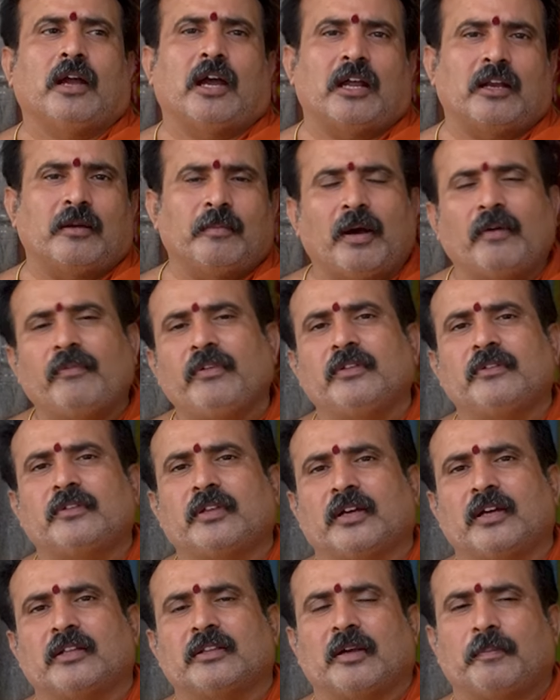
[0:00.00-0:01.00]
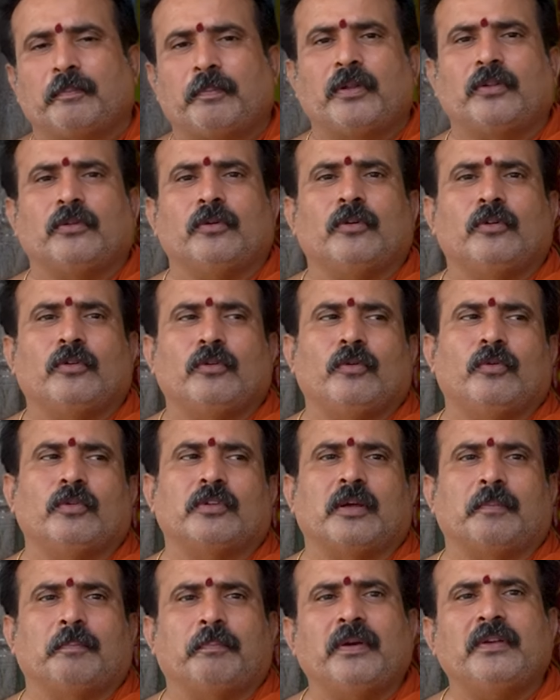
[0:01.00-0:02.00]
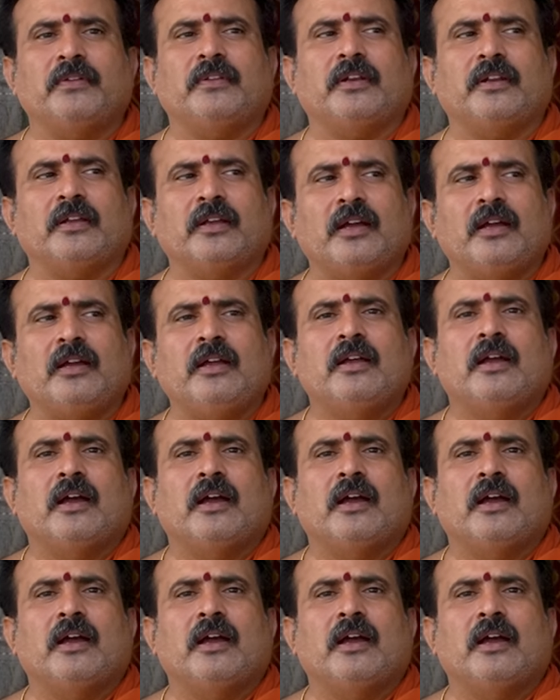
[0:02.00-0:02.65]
అనుభవించక తప్పదు నువ్వు తప్పనిసరిగా